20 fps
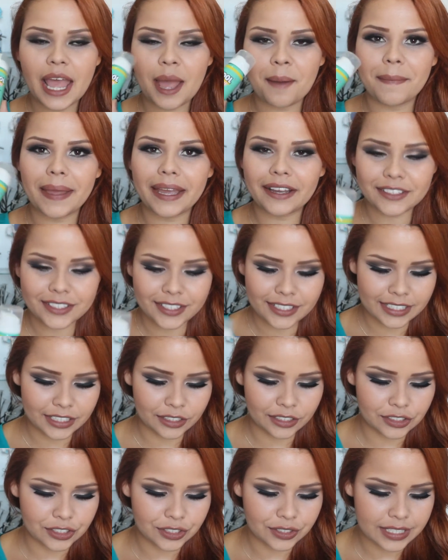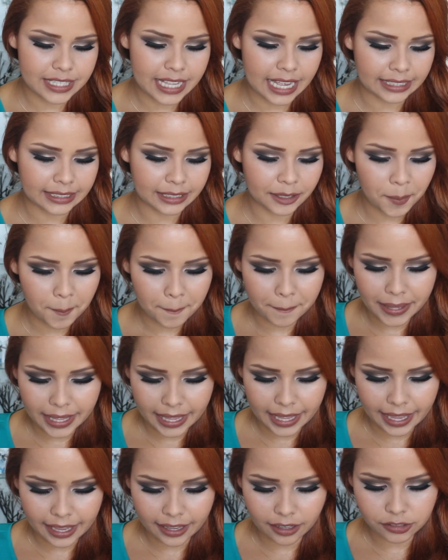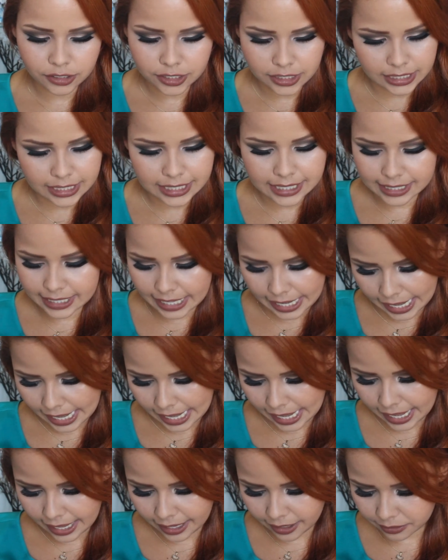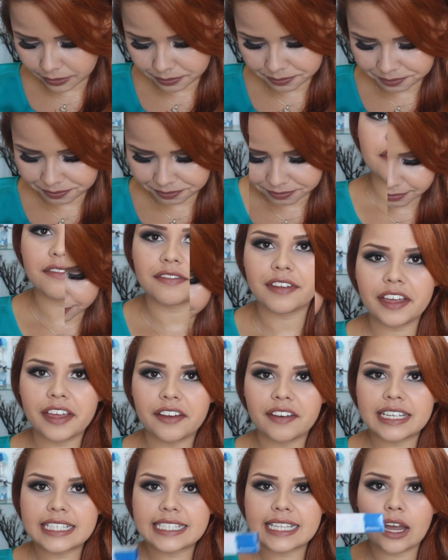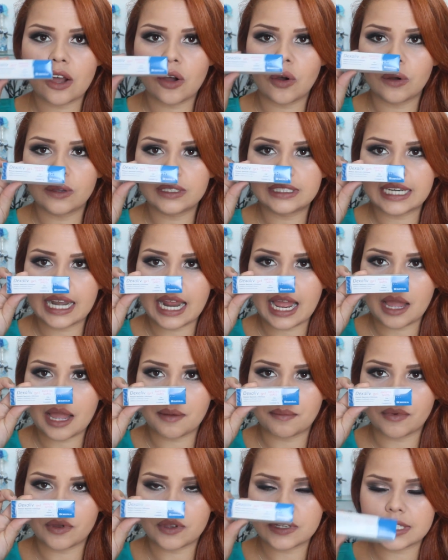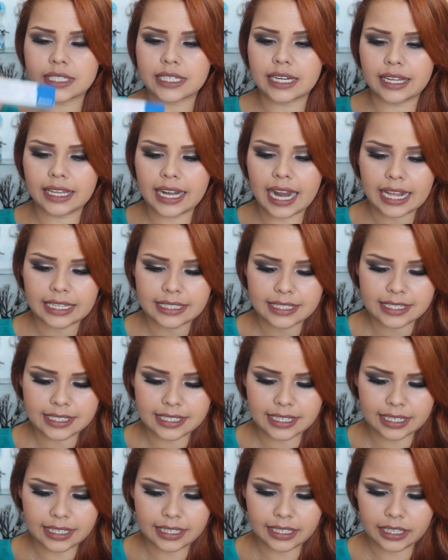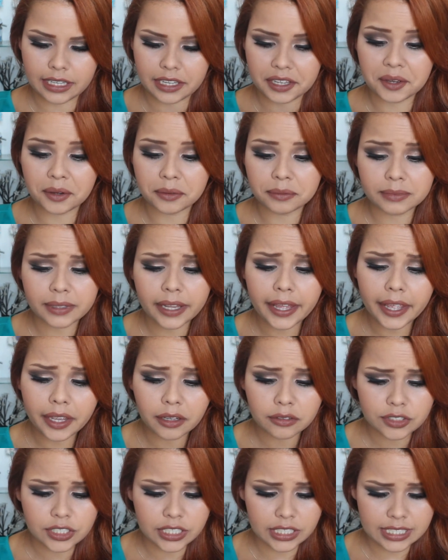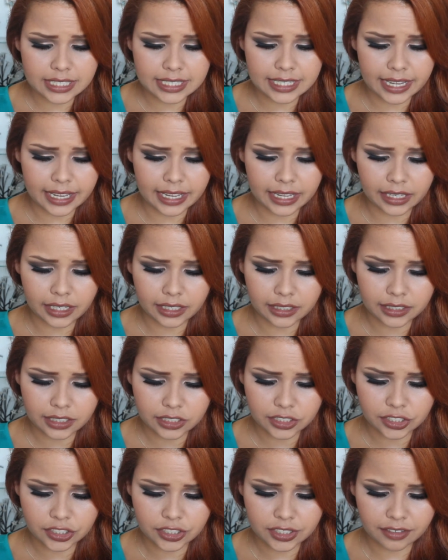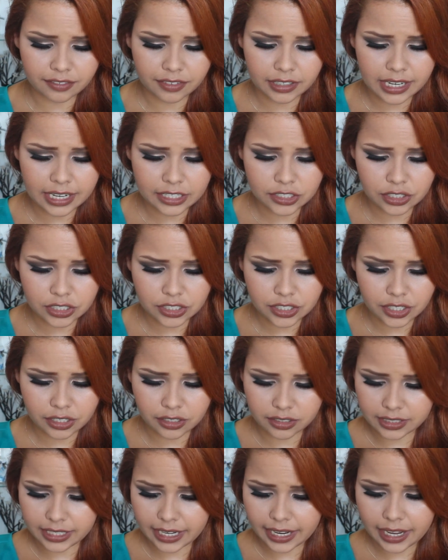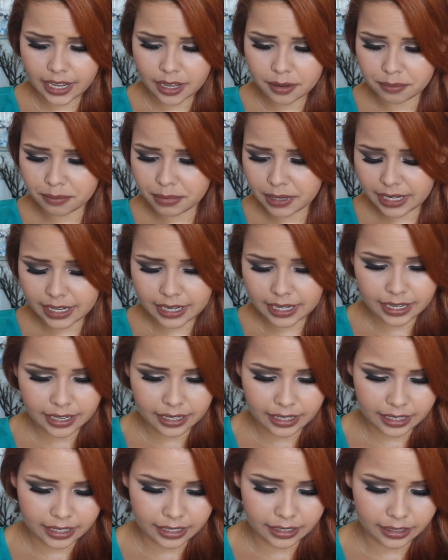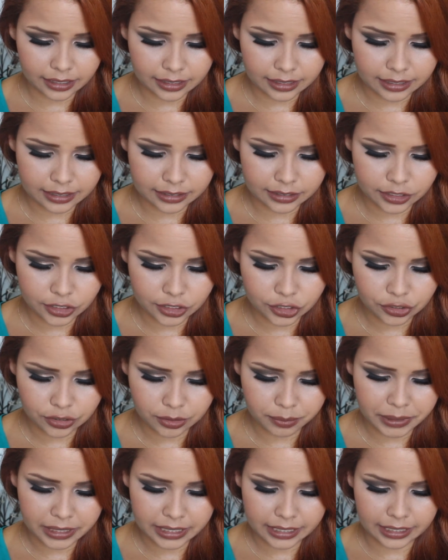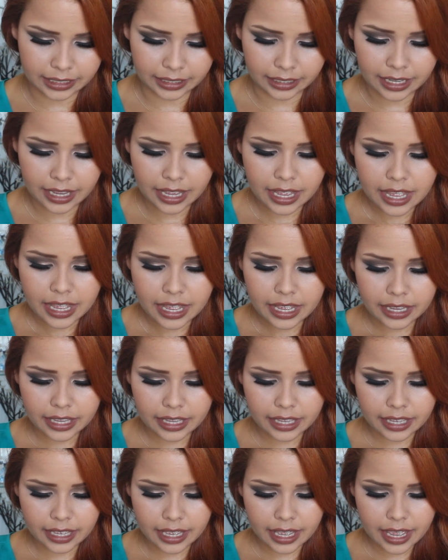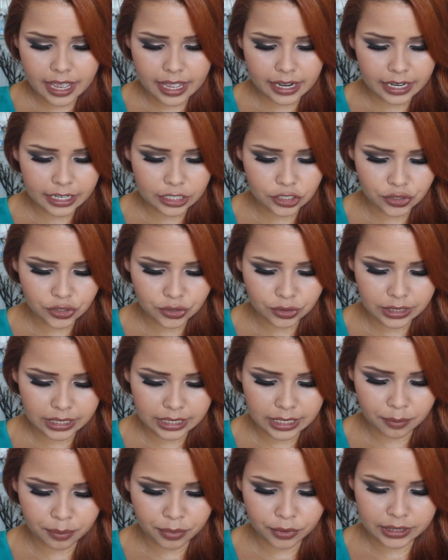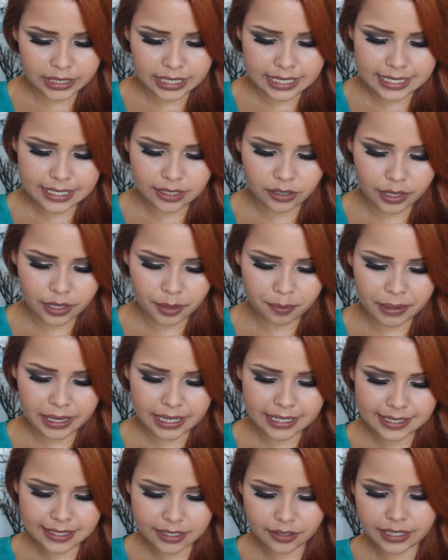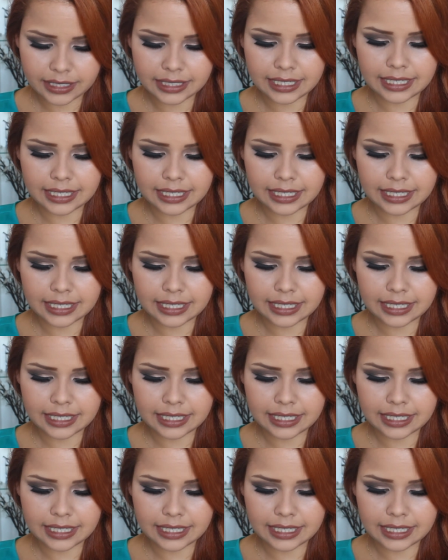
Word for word: bem gostosinho de usar também, eu utilizei. Veio essa outra amostra grátis aqui, que eu nem utilizei ainda, gente. Na verdade, eu acho que eu nem abri ele ainda. Deixa eu abrir aqui. Que ele ajuda na proteção, reparação